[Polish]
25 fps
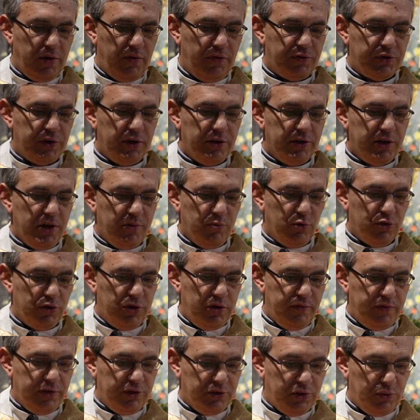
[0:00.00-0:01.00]
wszelkie
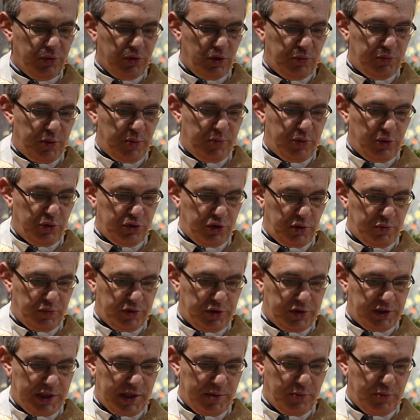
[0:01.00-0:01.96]
możliwe zło, poprosi przed